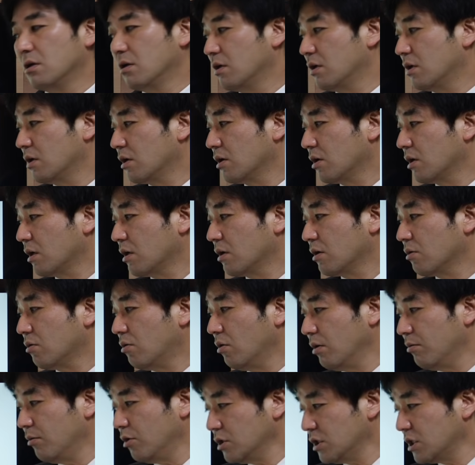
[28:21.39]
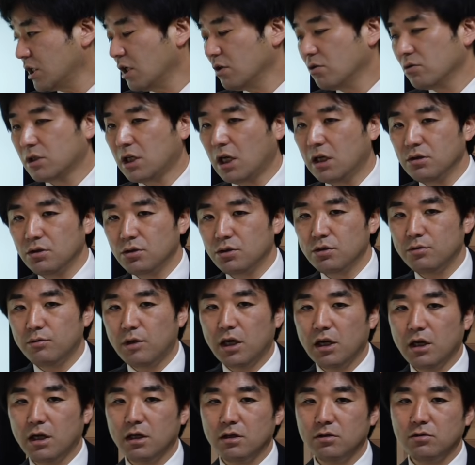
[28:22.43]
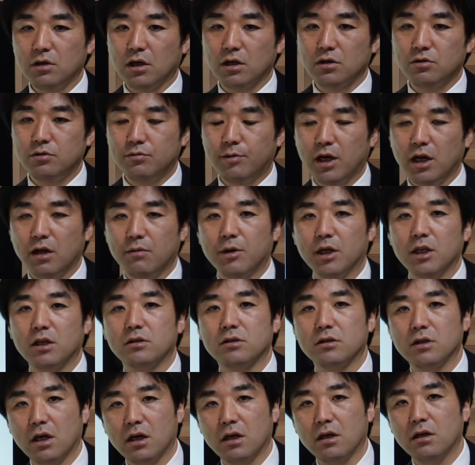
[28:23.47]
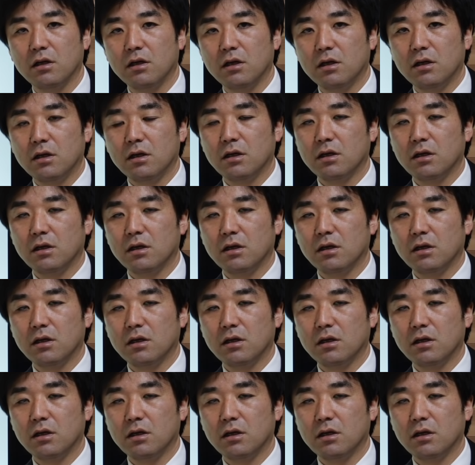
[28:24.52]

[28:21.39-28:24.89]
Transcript: えー、これもしあと30万円ぐらい配ればですね、